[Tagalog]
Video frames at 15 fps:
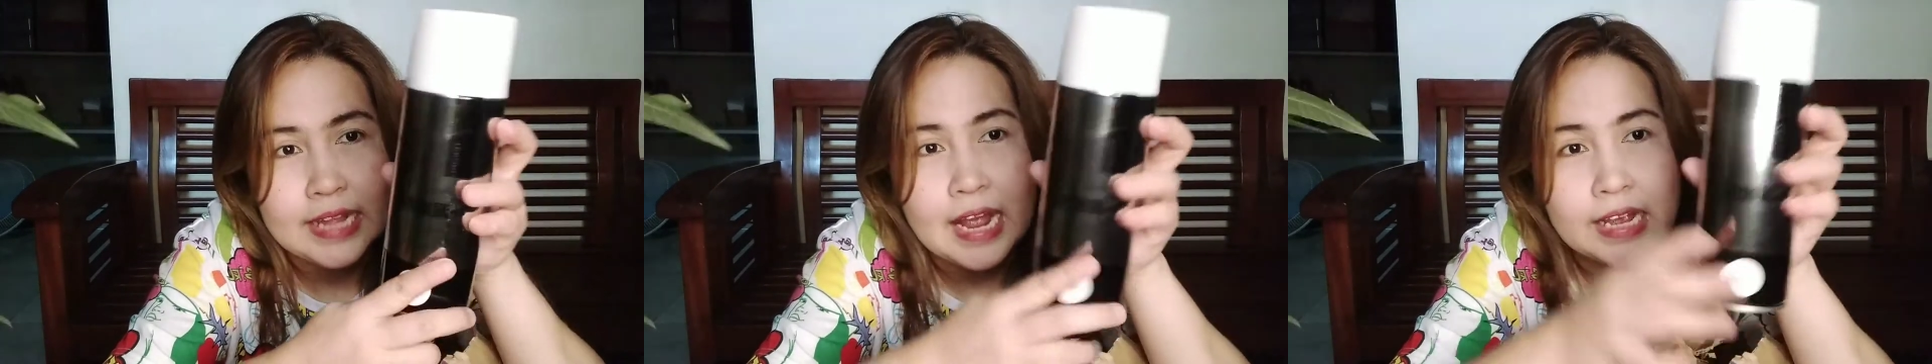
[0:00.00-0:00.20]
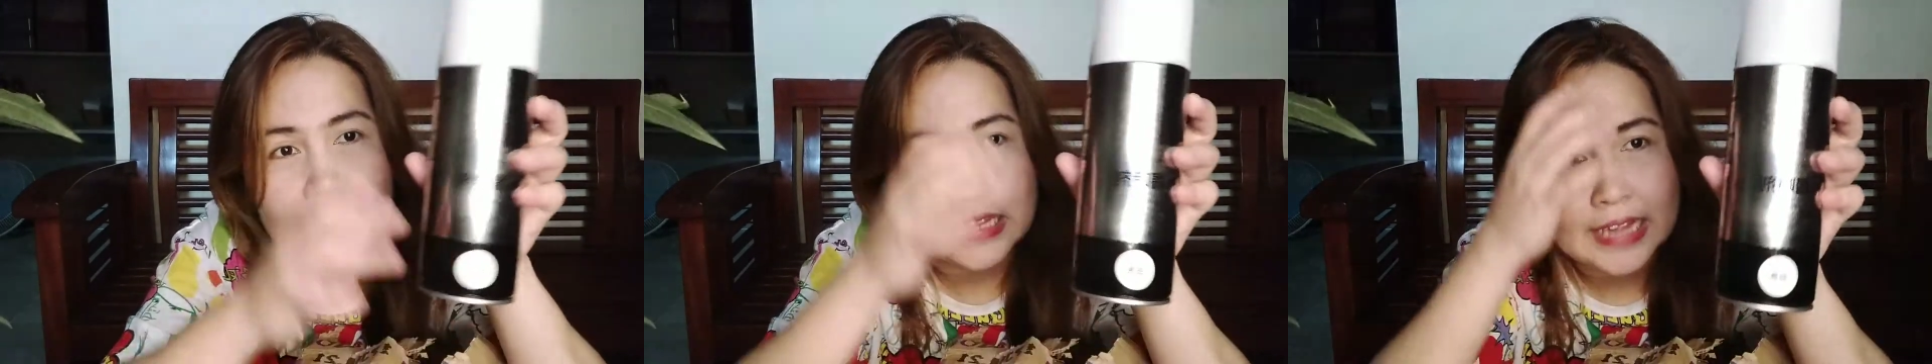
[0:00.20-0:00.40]

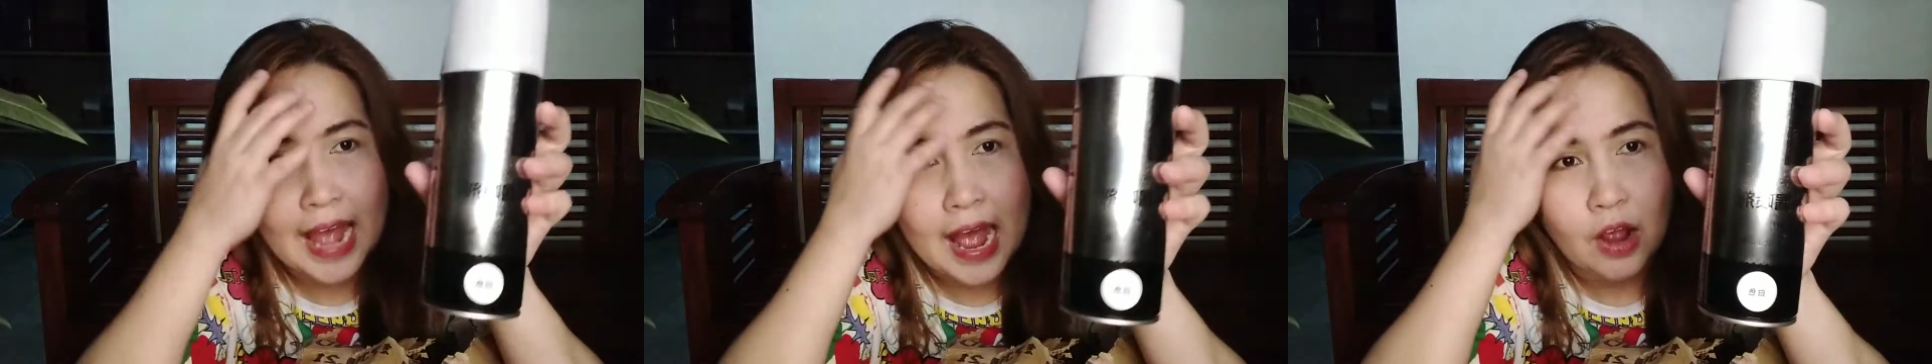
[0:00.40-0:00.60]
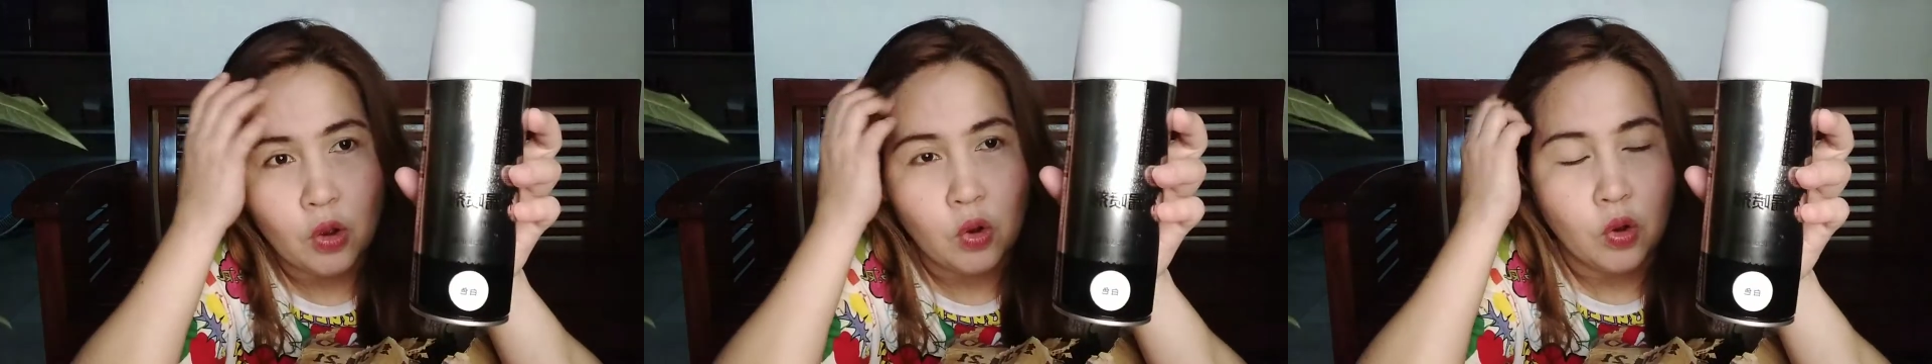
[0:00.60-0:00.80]

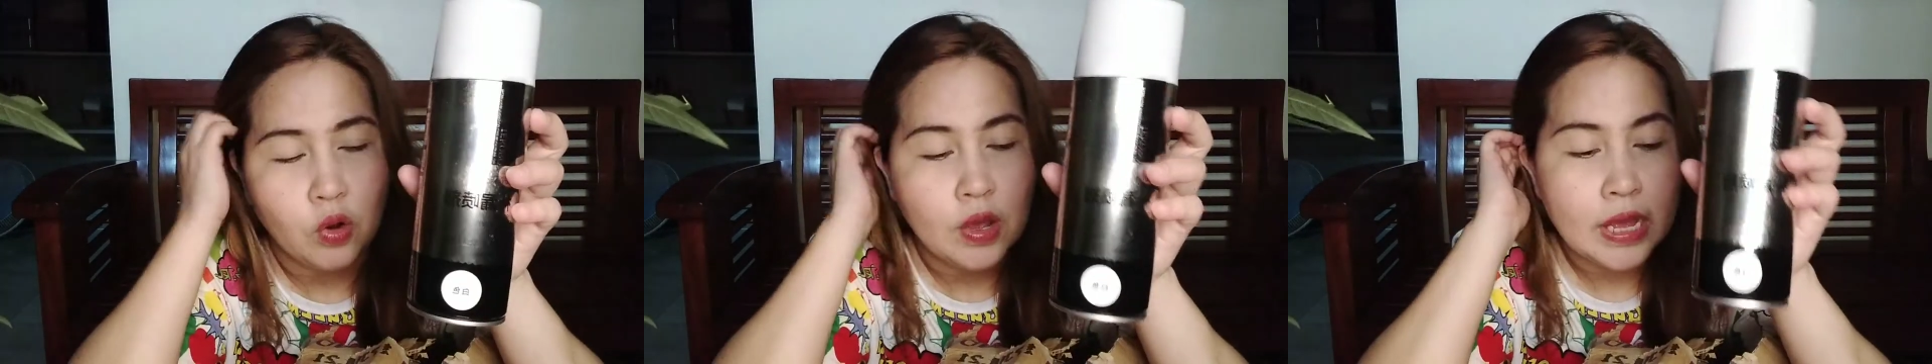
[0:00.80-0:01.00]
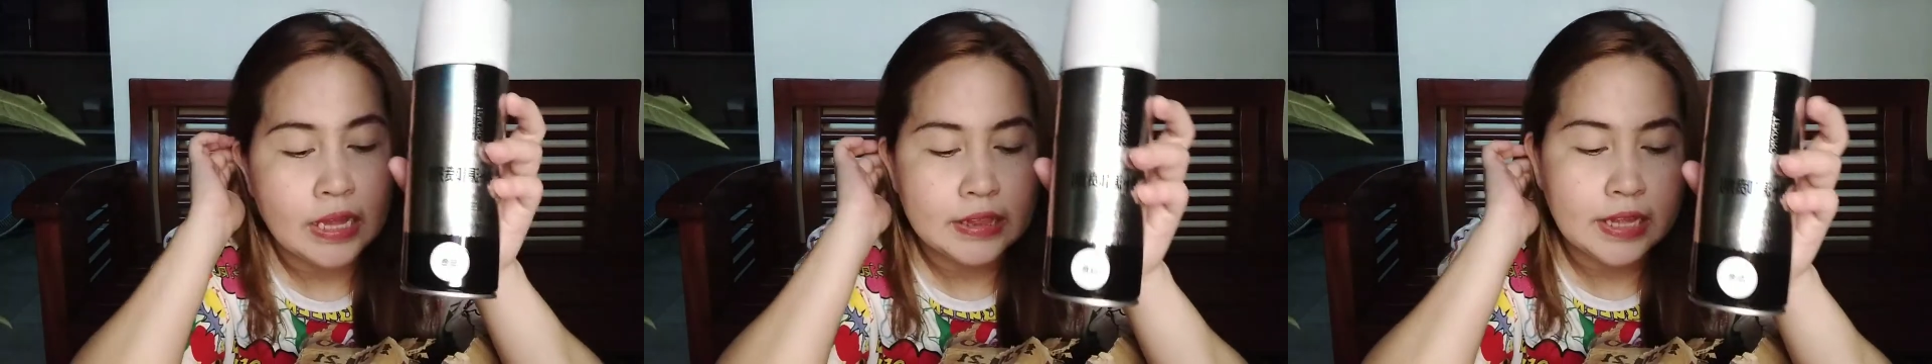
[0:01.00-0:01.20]
nakita ko.